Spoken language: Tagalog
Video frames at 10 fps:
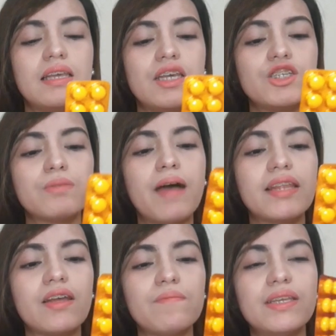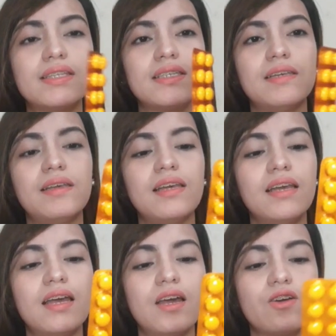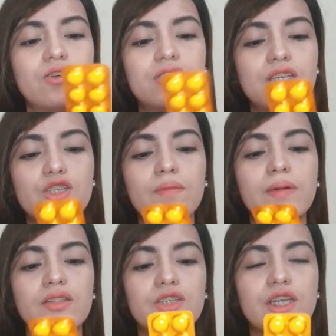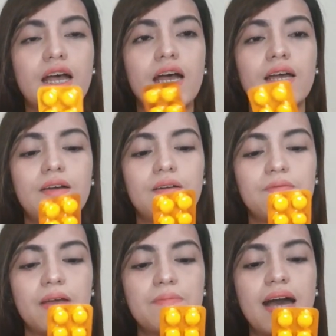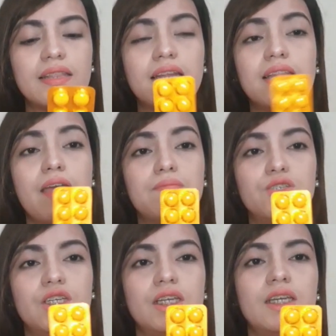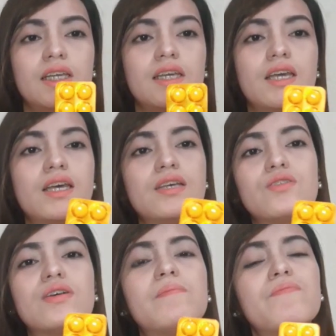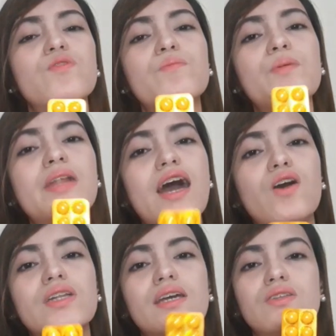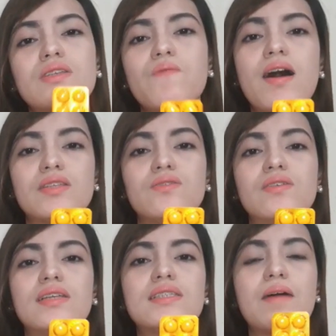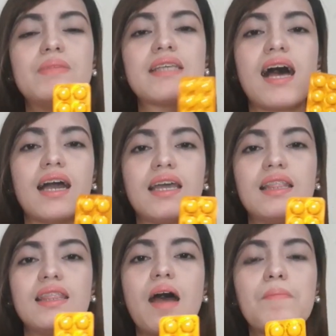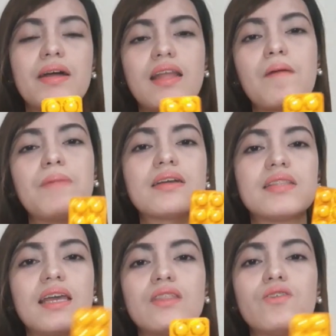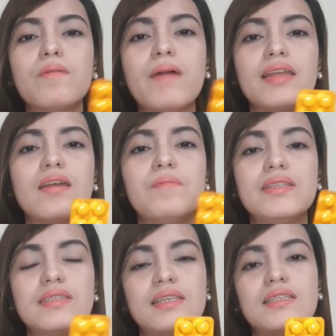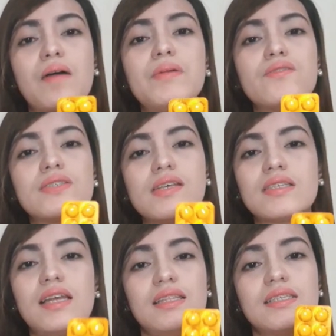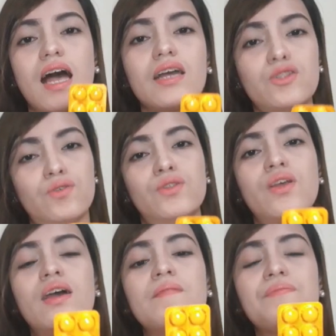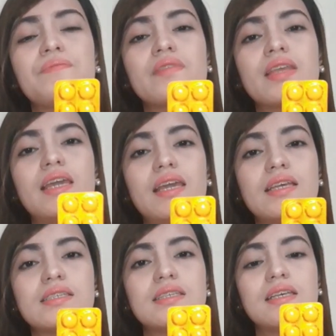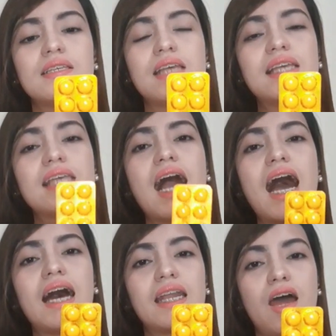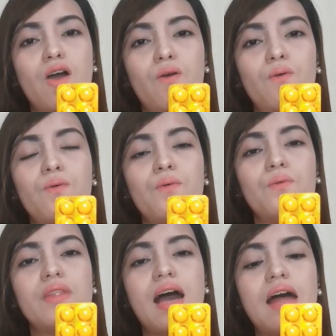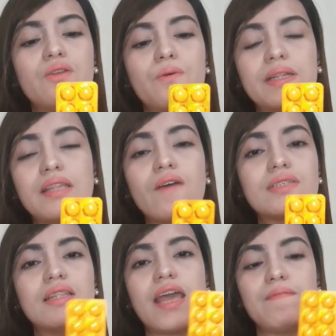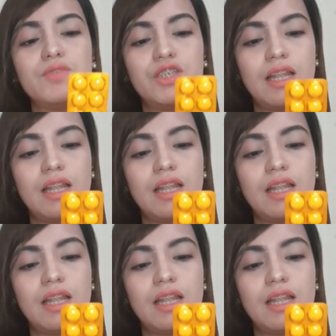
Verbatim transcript: each vitamin C consists of ano siya, 500 mg. So, nung bumili ako nito sa Watson, ang sabi sa akin, dapat ang pag-take daw ng vitamin C, sabi ng sales lady sa akin doon, is sa isang araw, ano, 1,000 mg